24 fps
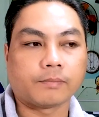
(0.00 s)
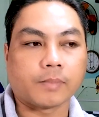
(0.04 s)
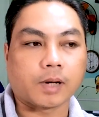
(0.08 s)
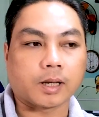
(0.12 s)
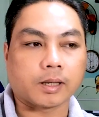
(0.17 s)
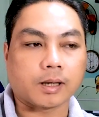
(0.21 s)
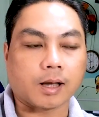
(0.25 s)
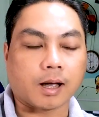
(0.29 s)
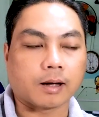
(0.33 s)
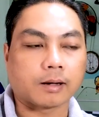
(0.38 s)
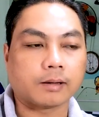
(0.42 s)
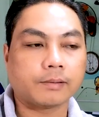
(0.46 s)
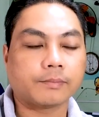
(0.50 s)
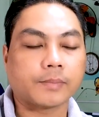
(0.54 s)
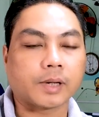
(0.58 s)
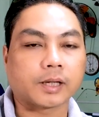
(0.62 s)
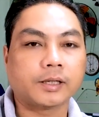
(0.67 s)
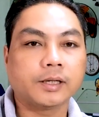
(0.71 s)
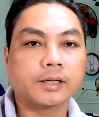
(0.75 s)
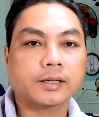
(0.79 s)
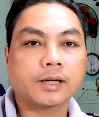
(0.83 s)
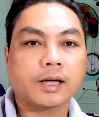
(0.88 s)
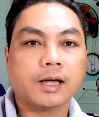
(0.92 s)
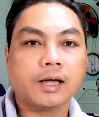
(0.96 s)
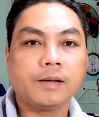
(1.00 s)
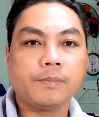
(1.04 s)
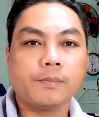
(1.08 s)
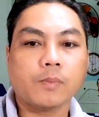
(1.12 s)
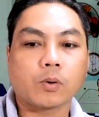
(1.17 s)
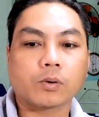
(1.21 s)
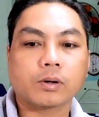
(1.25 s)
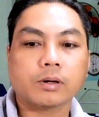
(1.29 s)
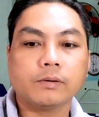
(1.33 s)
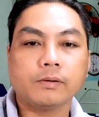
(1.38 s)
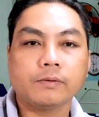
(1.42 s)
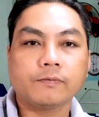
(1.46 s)
mà nhận mà thiết kế
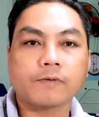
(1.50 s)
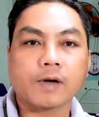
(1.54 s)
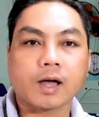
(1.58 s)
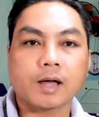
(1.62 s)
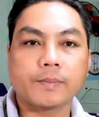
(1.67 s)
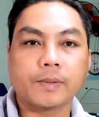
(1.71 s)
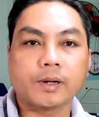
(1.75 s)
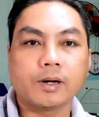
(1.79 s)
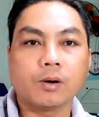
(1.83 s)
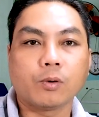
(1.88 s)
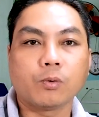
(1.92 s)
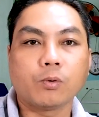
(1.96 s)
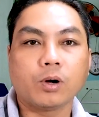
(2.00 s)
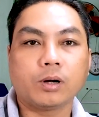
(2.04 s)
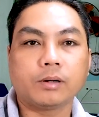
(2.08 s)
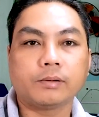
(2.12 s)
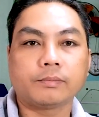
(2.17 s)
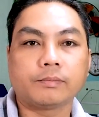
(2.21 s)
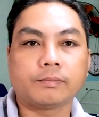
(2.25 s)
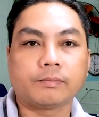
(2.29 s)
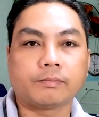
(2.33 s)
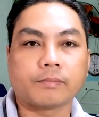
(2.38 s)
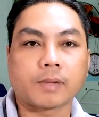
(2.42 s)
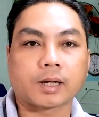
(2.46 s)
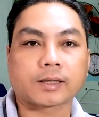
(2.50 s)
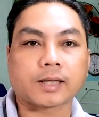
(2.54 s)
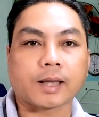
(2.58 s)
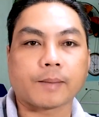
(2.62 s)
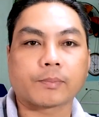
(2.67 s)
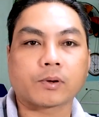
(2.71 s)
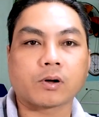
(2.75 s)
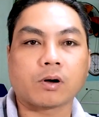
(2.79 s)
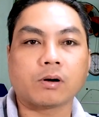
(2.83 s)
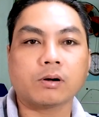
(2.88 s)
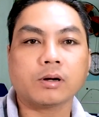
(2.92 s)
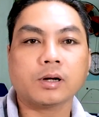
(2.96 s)
một cái file menu á, mà
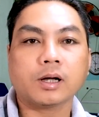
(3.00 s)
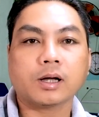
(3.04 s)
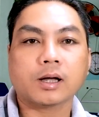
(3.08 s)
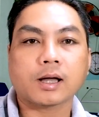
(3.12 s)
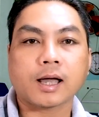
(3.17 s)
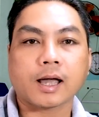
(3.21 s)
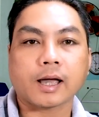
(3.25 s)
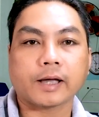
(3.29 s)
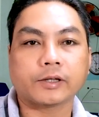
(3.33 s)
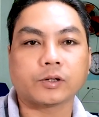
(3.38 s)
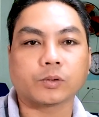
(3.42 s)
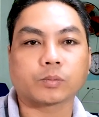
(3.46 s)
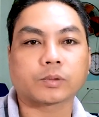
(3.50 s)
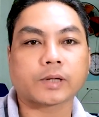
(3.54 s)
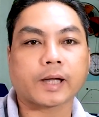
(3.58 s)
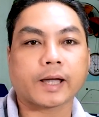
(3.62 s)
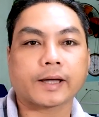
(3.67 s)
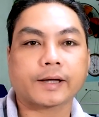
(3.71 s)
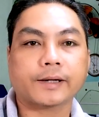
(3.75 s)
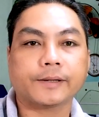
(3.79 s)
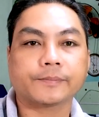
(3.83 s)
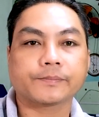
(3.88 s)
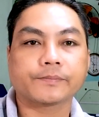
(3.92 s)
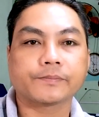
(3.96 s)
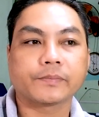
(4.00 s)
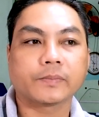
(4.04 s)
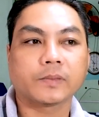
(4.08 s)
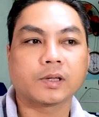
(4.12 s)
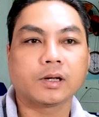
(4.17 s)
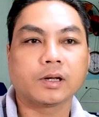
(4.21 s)
tầm khoảng 20 à, trang ấy,